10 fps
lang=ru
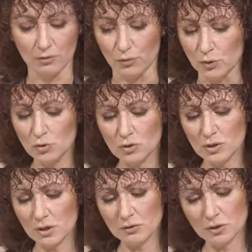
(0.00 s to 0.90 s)
Федя эти
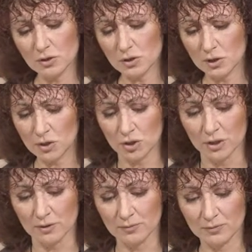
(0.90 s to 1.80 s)
слова
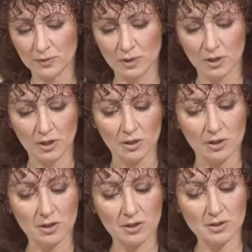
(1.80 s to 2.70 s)
насторожили.
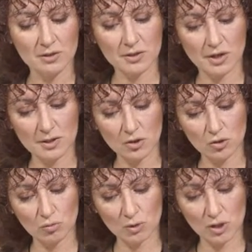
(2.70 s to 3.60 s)
Ты хотел сказать,
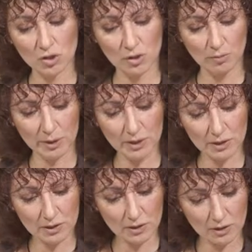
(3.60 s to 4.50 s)
что мы должны
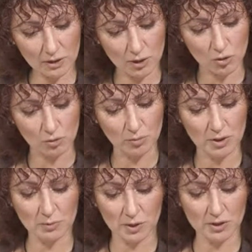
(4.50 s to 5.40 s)
подняться на крышу?
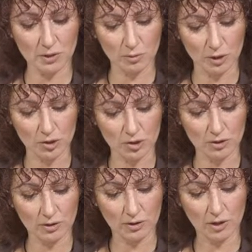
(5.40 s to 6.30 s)
переспросил мальчик.
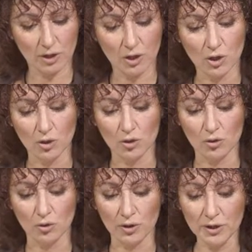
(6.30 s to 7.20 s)

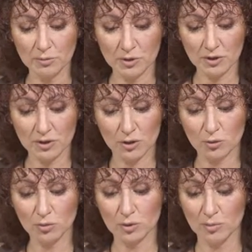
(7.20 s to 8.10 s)
Но Эрмит,
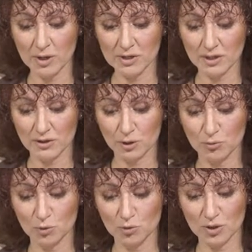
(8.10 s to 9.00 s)
хитро улыбаясь, отдал
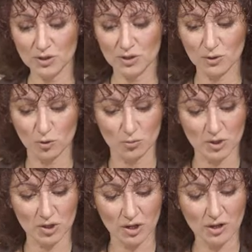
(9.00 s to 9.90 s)
ему рюкзак с ядром и
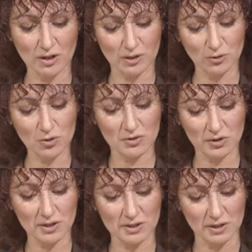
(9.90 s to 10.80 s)
зашагал к одной из
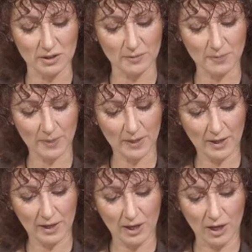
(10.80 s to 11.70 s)
дверей зала.
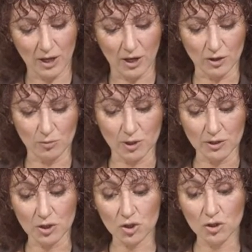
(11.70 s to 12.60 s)
Это была
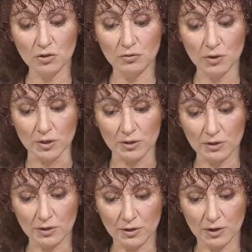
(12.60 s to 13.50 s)
даже не дверь,
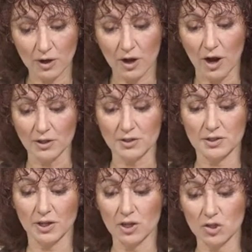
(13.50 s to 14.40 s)
а
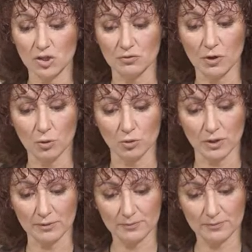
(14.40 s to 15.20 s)
настоящие ворота.